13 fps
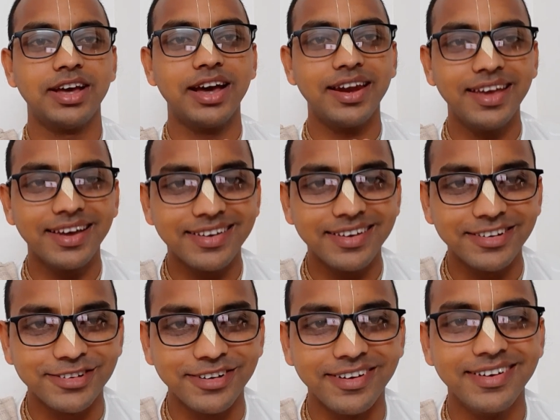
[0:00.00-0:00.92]
হরে
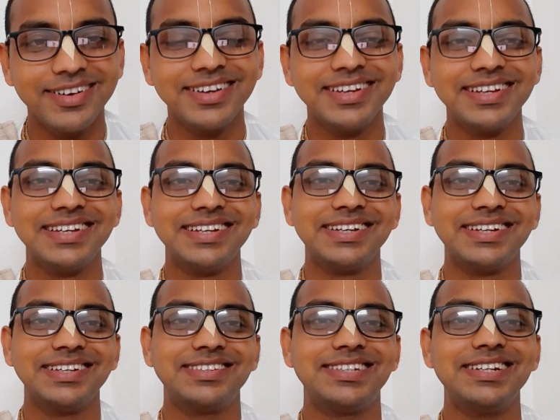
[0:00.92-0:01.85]
কৃষ্ণ
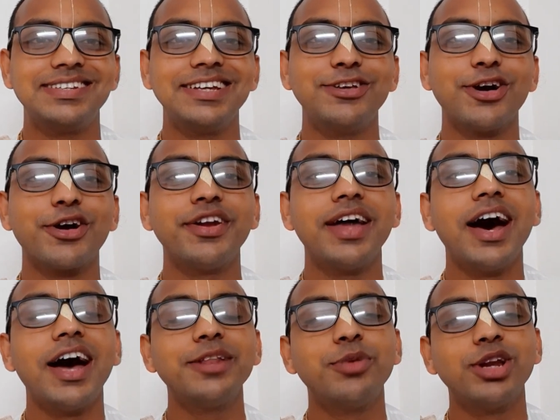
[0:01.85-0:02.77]
শ্রী শ্রী
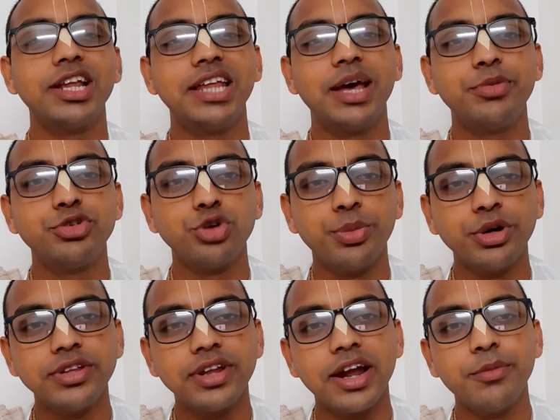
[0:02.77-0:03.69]
জগন্নাথ বলদেব
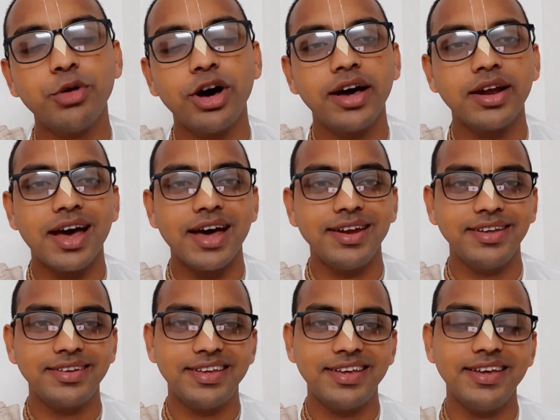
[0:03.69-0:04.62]
সুভদ্রা মহারানী
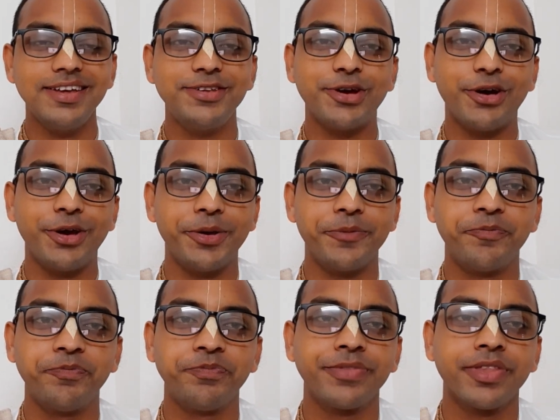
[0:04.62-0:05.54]
কি জয়
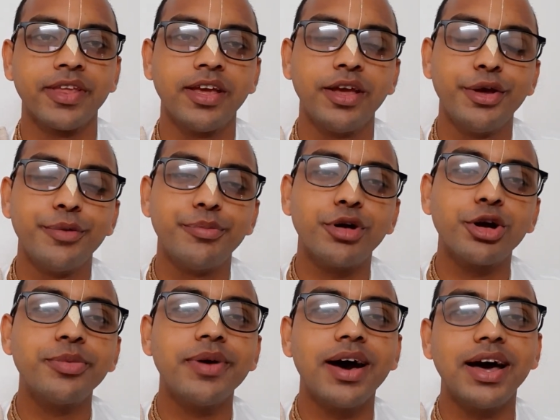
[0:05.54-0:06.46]

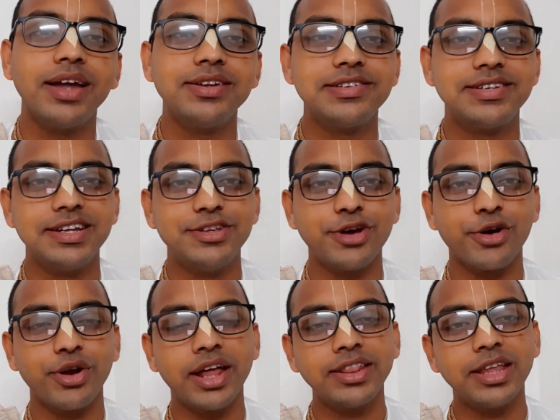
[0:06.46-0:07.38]
ভগবান শ্রী
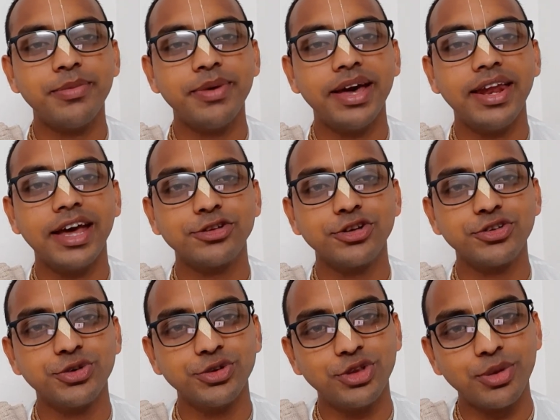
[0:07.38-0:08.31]
জগন্নাথ দেবের একজন
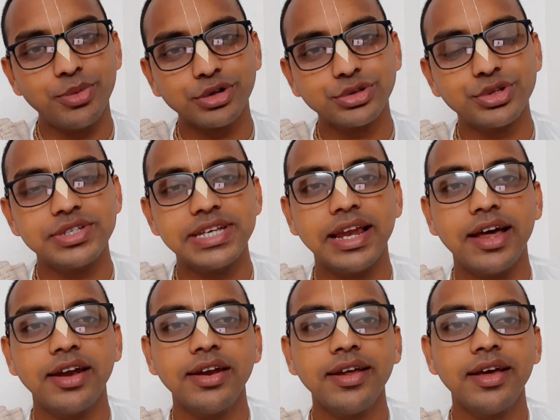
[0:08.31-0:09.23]
শুদ্ধ ভক্ত
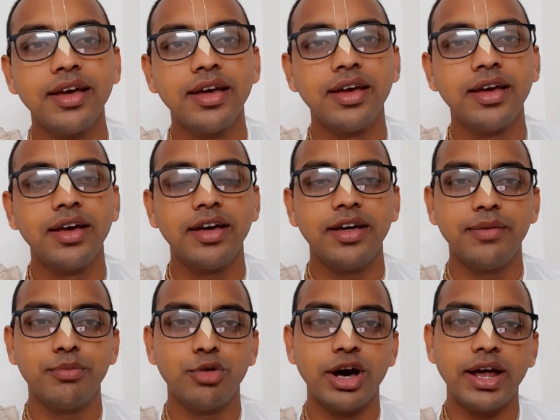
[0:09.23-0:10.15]
ছিলেন
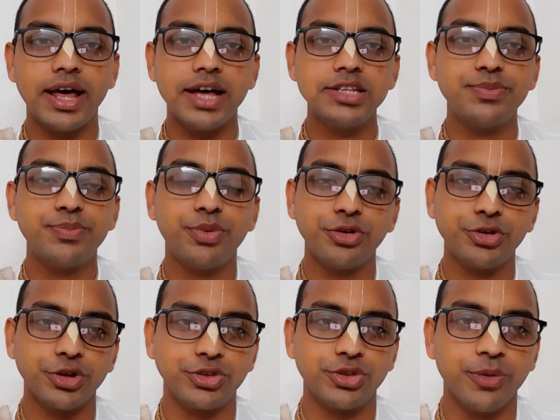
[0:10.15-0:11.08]
মহারাজ
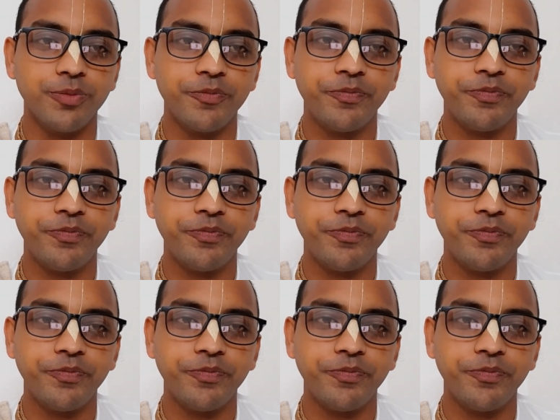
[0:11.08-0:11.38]
পুরুষোত্তম